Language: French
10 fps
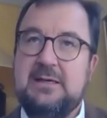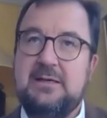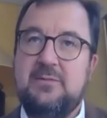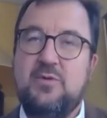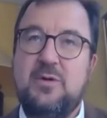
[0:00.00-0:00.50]

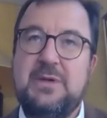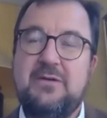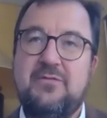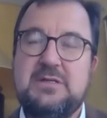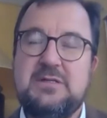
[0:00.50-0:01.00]
Euh, moi, mes
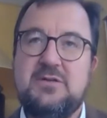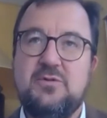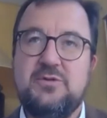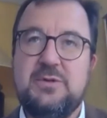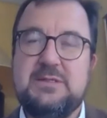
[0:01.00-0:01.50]

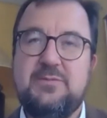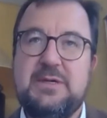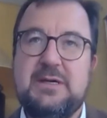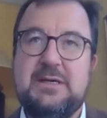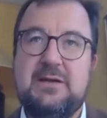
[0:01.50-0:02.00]
réflexions sont
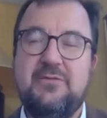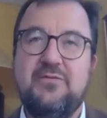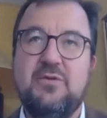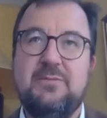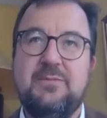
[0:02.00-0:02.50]
inspirées à la
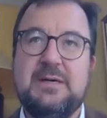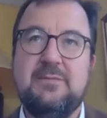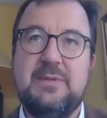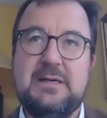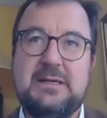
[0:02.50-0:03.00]
fois
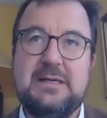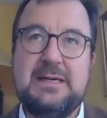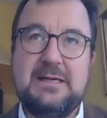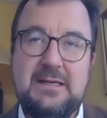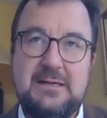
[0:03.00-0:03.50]
par ma
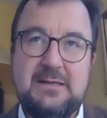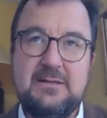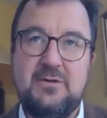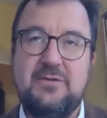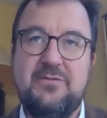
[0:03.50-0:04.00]

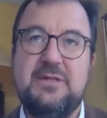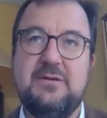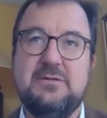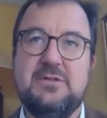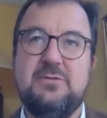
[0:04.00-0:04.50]
carrière dans la
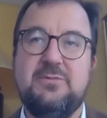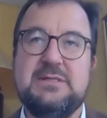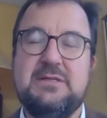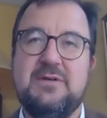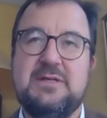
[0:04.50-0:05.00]
finance. J'ai
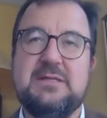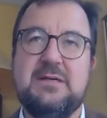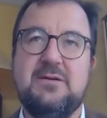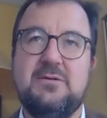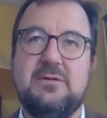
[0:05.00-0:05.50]
passé
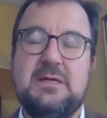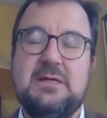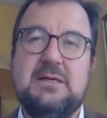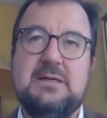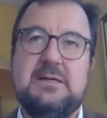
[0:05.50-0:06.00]
25 ans
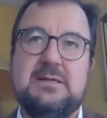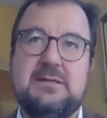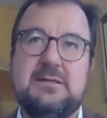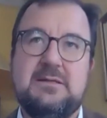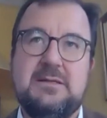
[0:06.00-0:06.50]

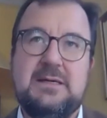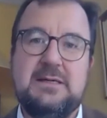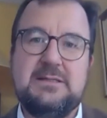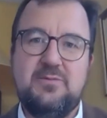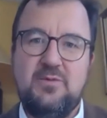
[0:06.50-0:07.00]
euh,
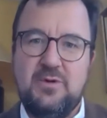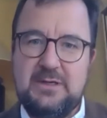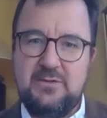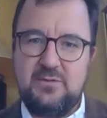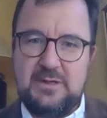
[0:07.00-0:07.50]
à
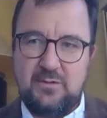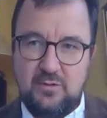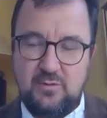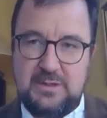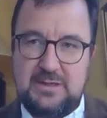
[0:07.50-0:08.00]
explorer tous les
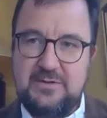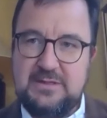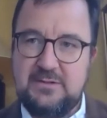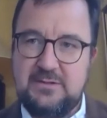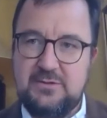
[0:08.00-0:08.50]
recoins de la
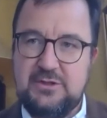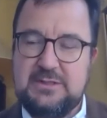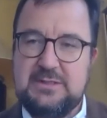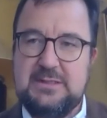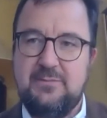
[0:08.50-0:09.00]
finance.
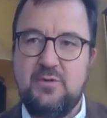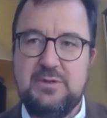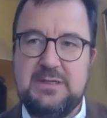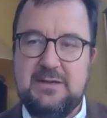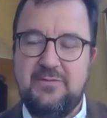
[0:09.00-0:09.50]
J'ai été
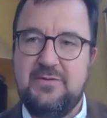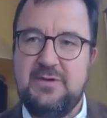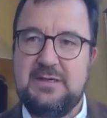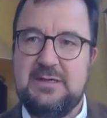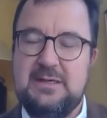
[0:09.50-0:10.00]
banquier
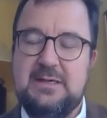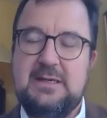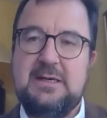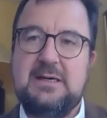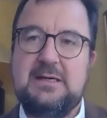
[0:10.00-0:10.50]
d'affaires
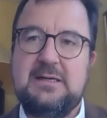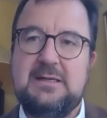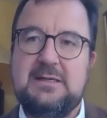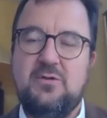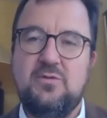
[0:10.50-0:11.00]

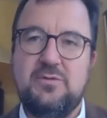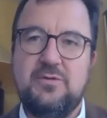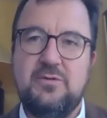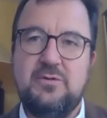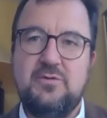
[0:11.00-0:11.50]
à
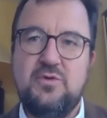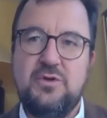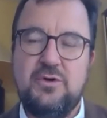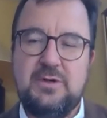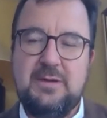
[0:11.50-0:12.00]
Londres, New
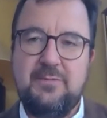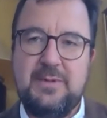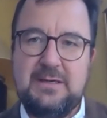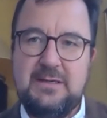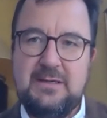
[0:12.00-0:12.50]
York et
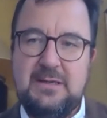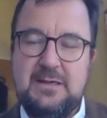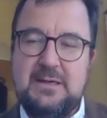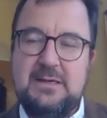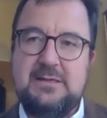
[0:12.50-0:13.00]
Paris.
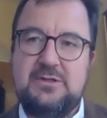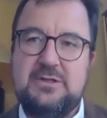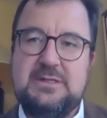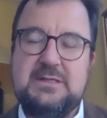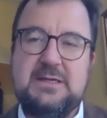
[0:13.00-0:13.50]
Euh,
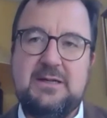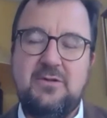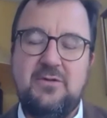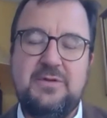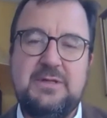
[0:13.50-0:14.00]
j'ai été
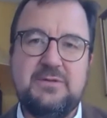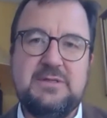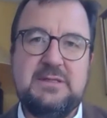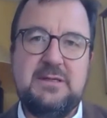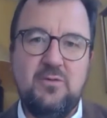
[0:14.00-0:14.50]
directeur
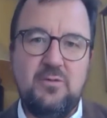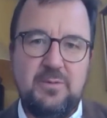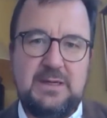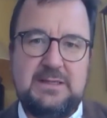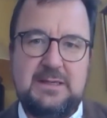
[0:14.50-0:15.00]
financier des
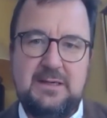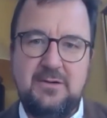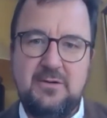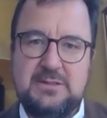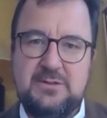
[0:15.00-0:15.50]
groupes Crédit
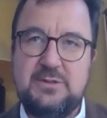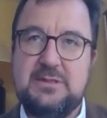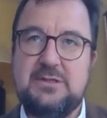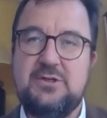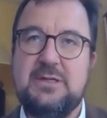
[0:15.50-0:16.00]
Agricole et
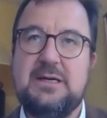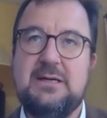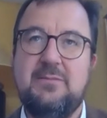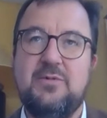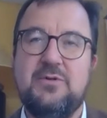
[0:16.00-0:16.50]
Société
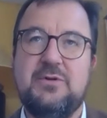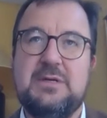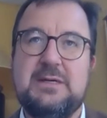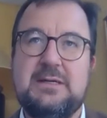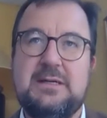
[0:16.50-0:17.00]
Générale
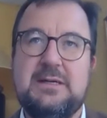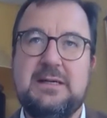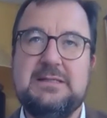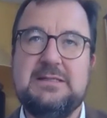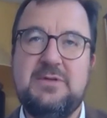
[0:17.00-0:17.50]
pendant la,
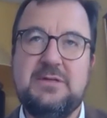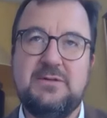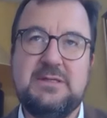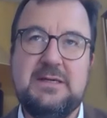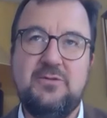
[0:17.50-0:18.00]
crise
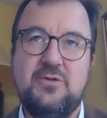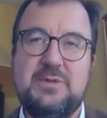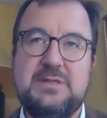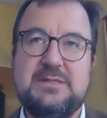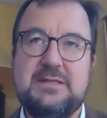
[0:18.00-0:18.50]
financière de
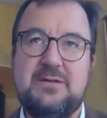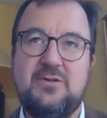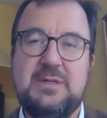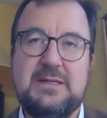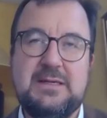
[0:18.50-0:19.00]
2007 à
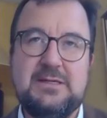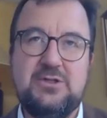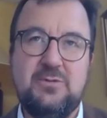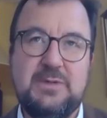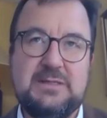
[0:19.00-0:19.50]

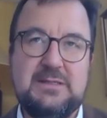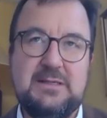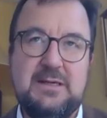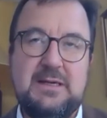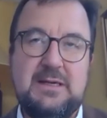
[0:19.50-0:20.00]
2013. J'ai
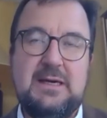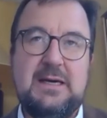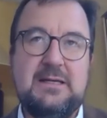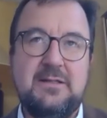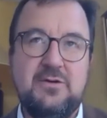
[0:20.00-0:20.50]
passé
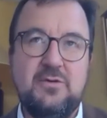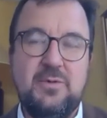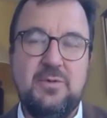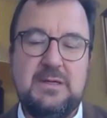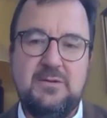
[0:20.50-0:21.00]
un an
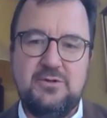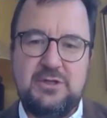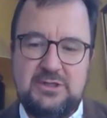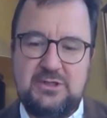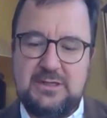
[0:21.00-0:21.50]
auprès de
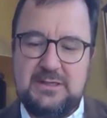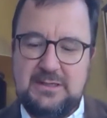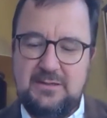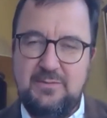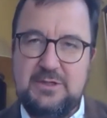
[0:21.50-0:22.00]
Jacques
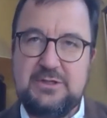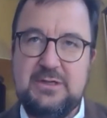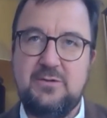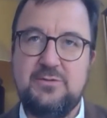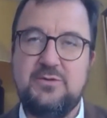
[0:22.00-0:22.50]
Chirac et de
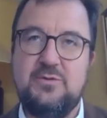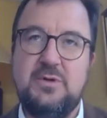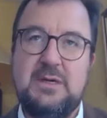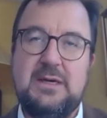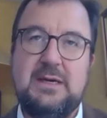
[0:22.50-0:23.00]
Michel
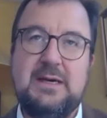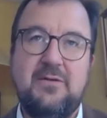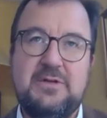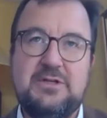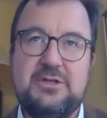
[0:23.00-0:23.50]
Cansu à
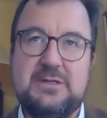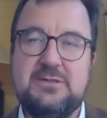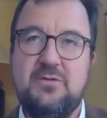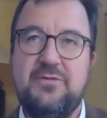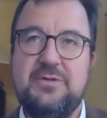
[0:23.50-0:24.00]

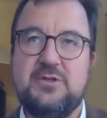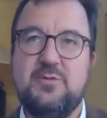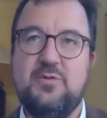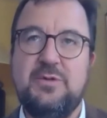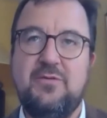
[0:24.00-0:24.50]
réfléchir sur le
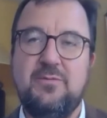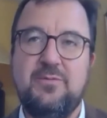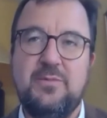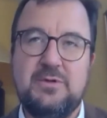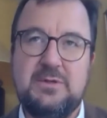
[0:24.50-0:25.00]
financement du
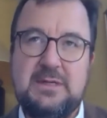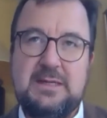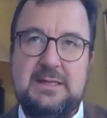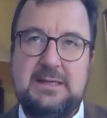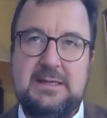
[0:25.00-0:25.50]
développement.
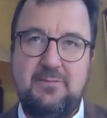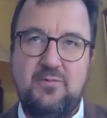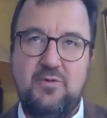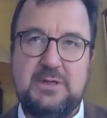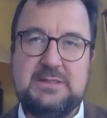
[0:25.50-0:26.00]
Et
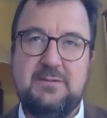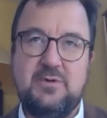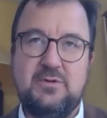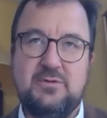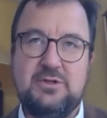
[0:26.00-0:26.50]
plus
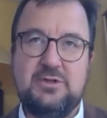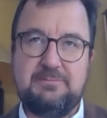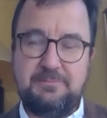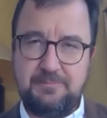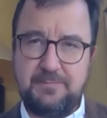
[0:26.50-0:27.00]
récemment,
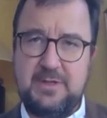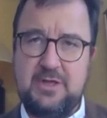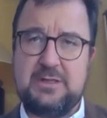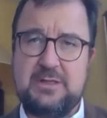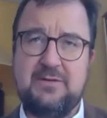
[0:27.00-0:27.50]

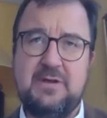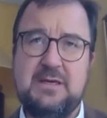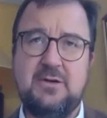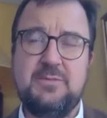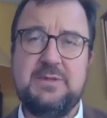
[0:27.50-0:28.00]
j'ai
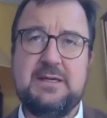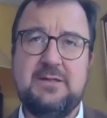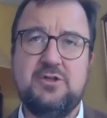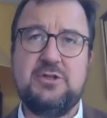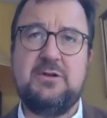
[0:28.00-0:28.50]
travaillé comme
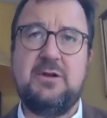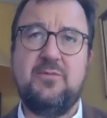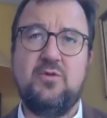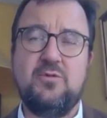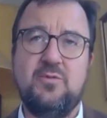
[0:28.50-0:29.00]
directeur général de
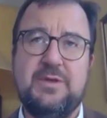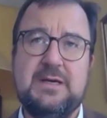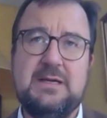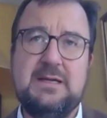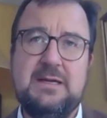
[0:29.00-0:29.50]
la Banque
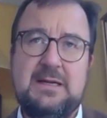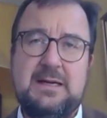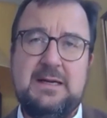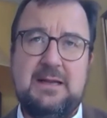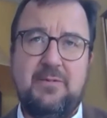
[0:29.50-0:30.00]
mondiale
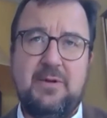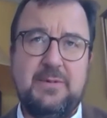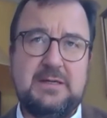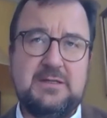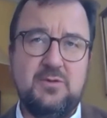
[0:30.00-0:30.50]
à la
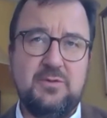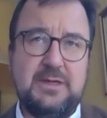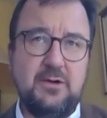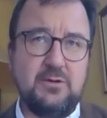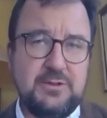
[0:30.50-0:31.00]
préparation
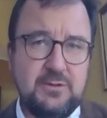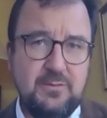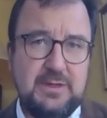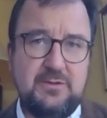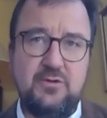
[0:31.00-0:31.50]
des grands
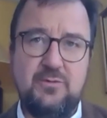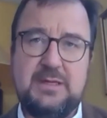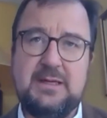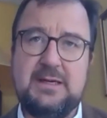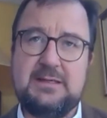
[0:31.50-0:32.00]
sommets de
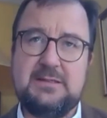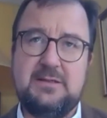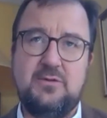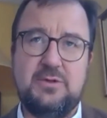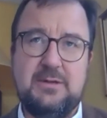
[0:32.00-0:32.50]

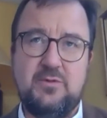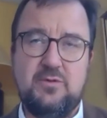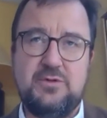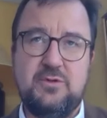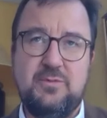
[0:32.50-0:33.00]
2015,
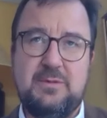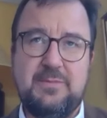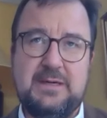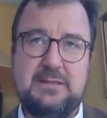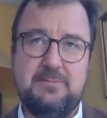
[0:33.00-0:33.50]
notamment le sommet de
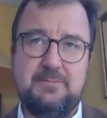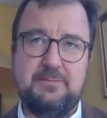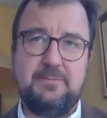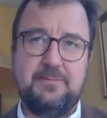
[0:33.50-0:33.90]
Paris